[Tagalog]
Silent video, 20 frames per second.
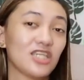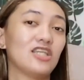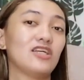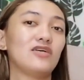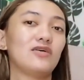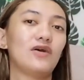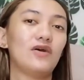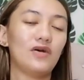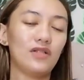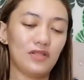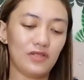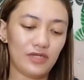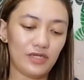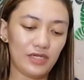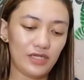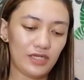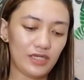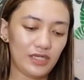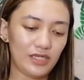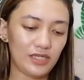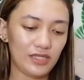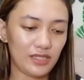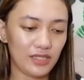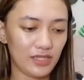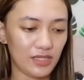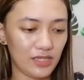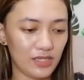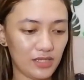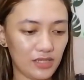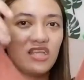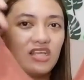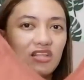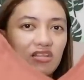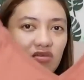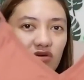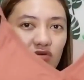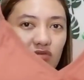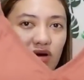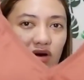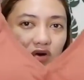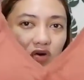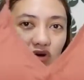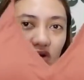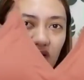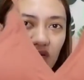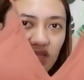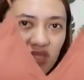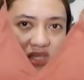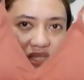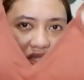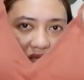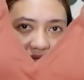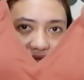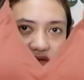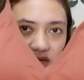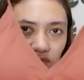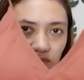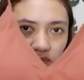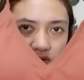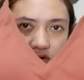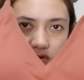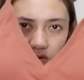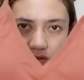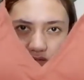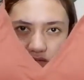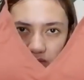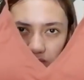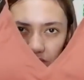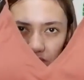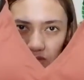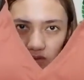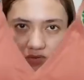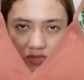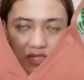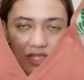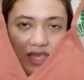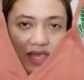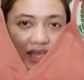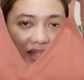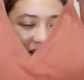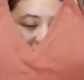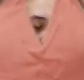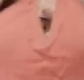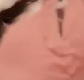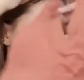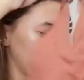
siya ng color and And ito, mahogany. Mahogany brown yan.